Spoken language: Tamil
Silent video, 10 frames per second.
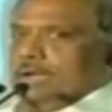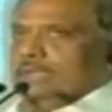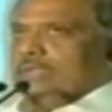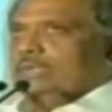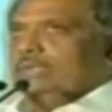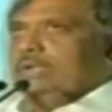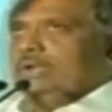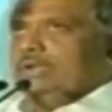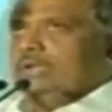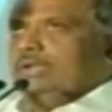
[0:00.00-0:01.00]
அந்த
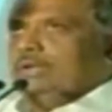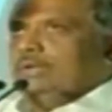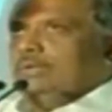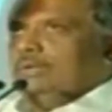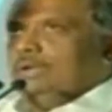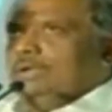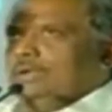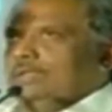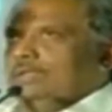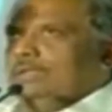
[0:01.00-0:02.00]
சந்திரனுடைய
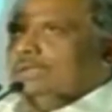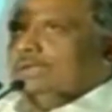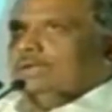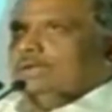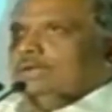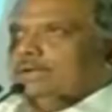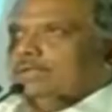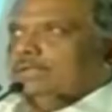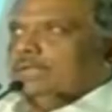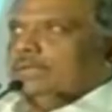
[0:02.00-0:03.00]
ஒடியானது நீங்க நீங்க
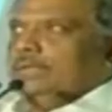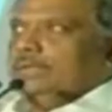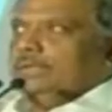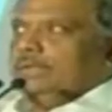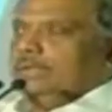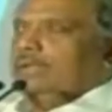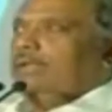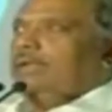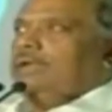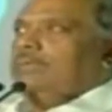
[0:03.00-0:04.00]
தேய்பிறையாகி
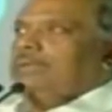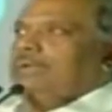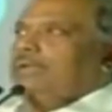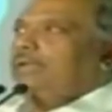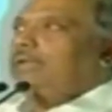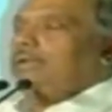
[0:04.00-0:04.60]
பிறகு